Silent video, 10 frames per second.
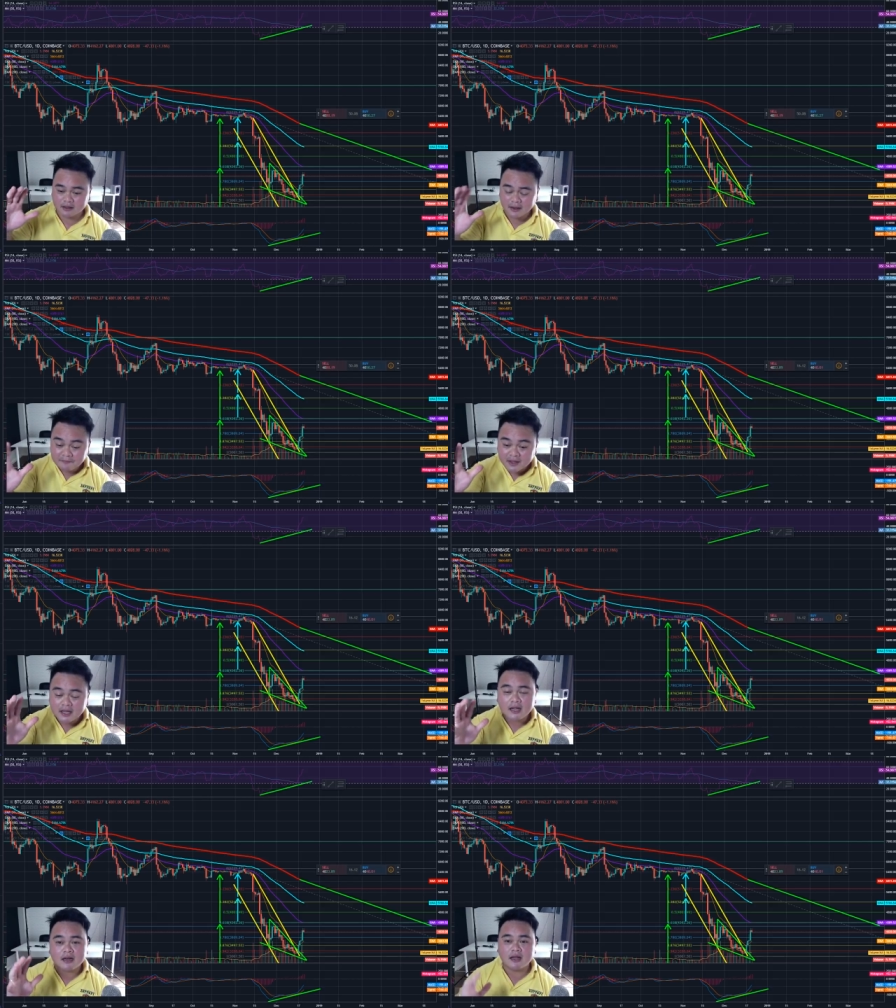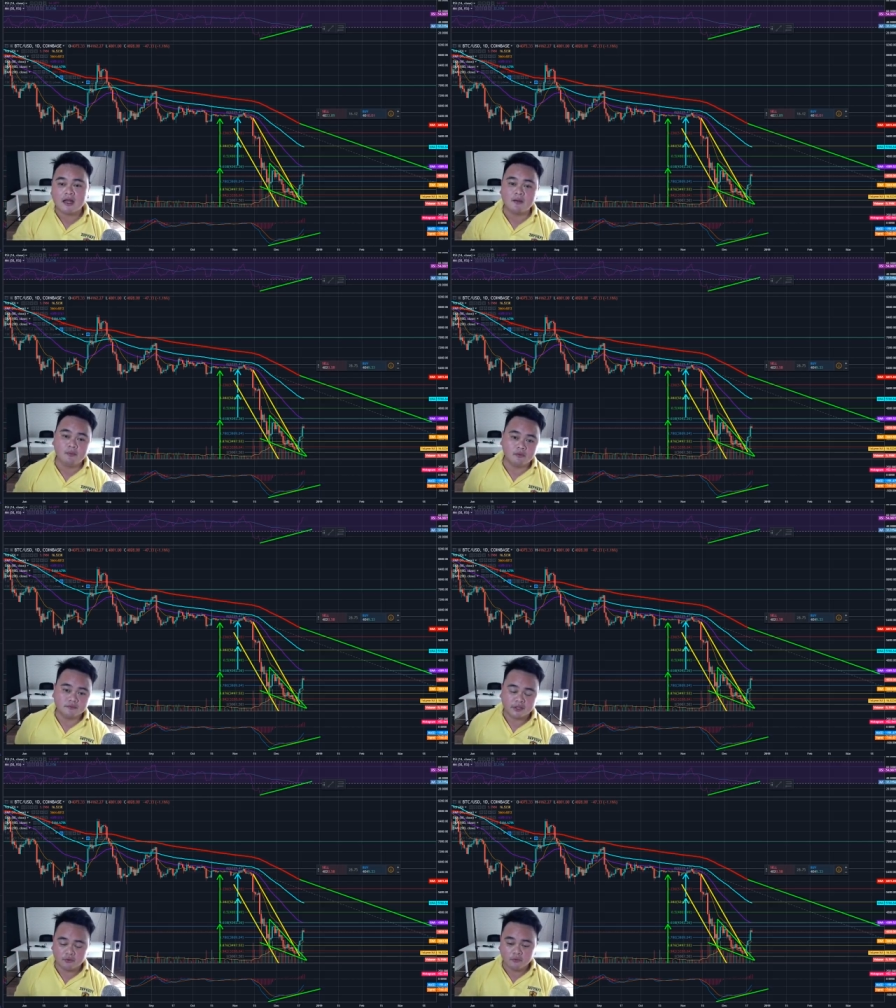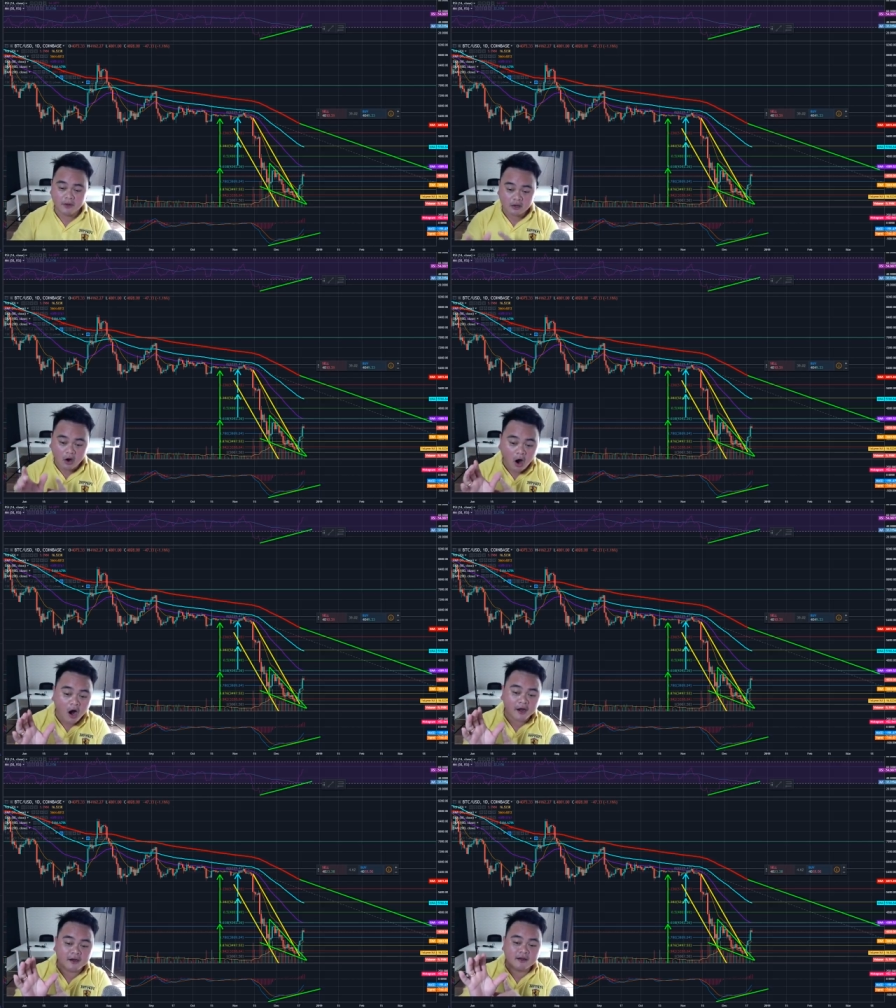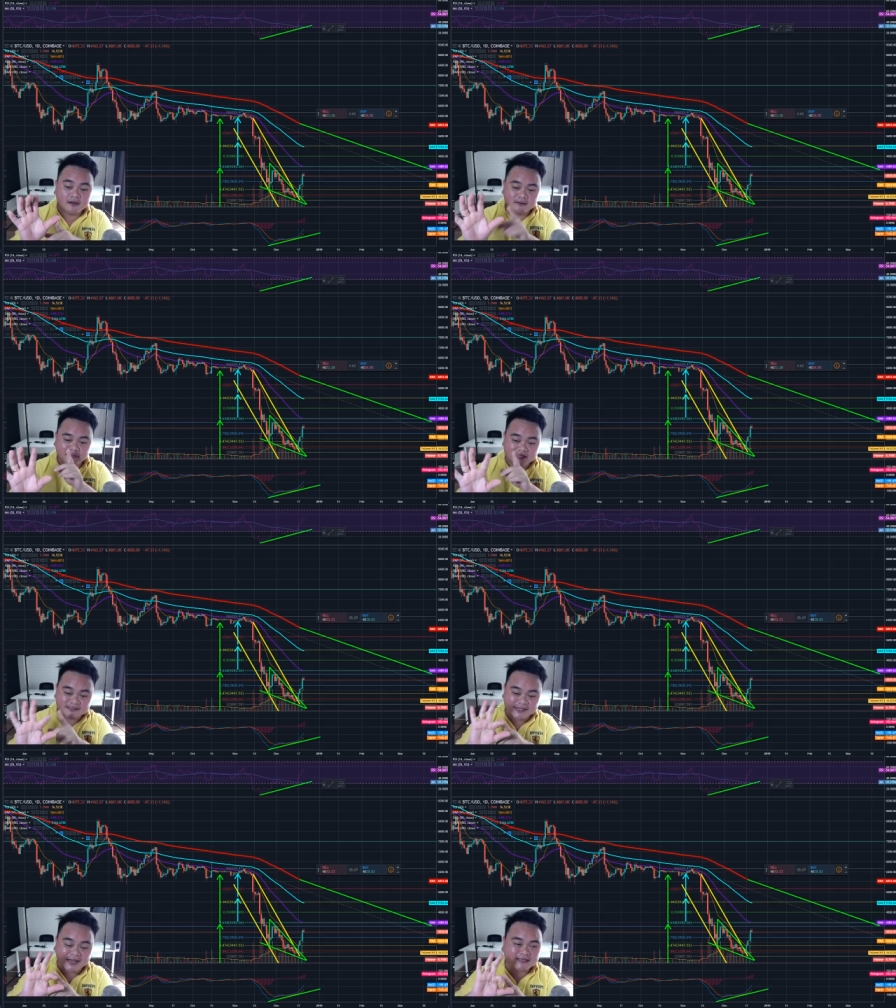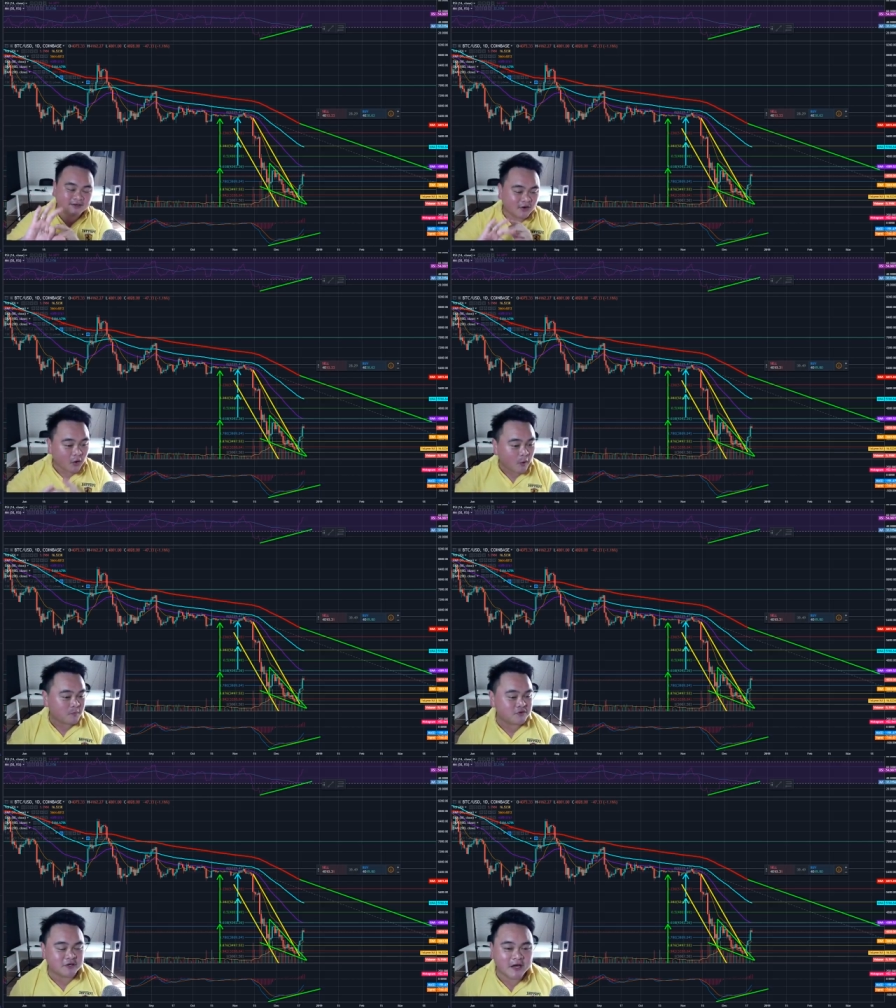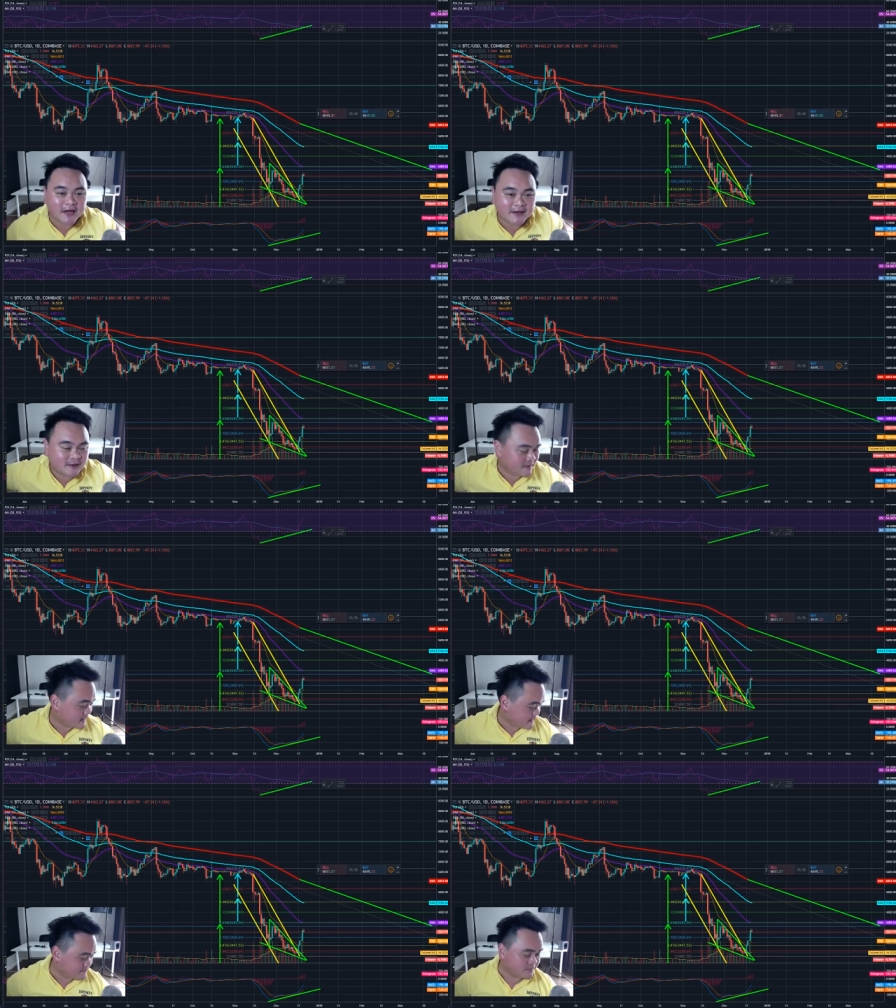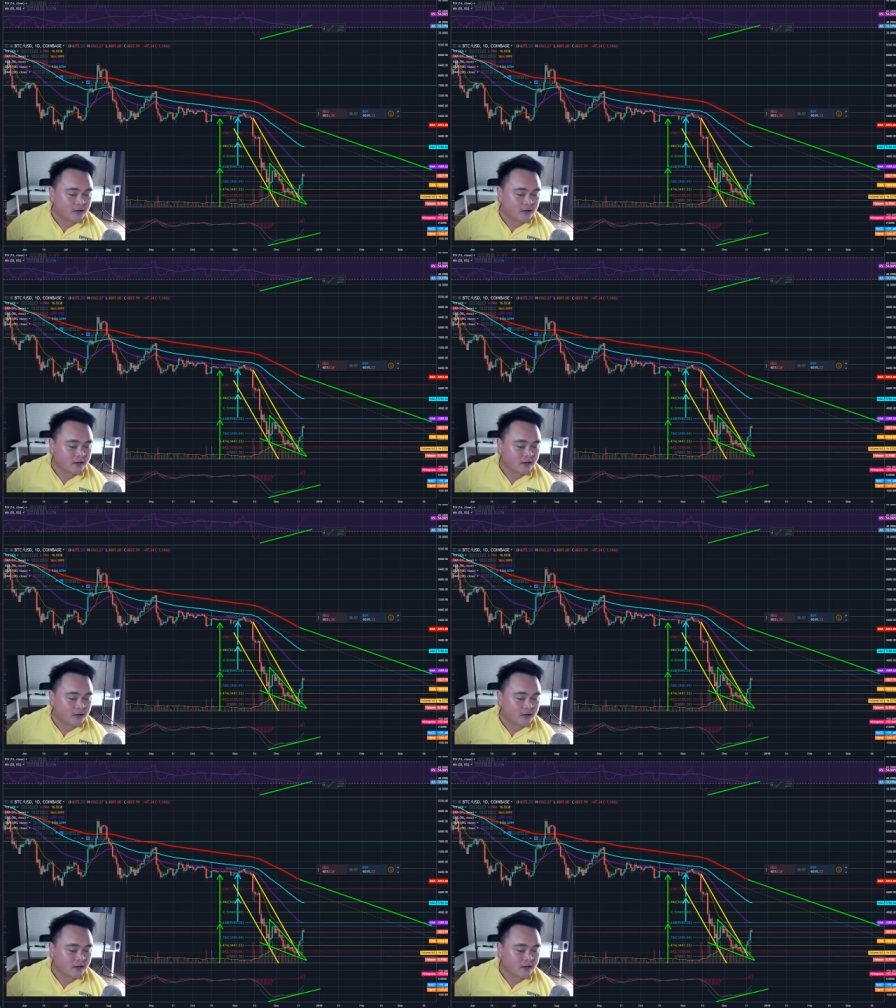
คลิปนี้นะฮะผมจะดู Bitcoin BCH แล้วก็ OMG ให้นะครับ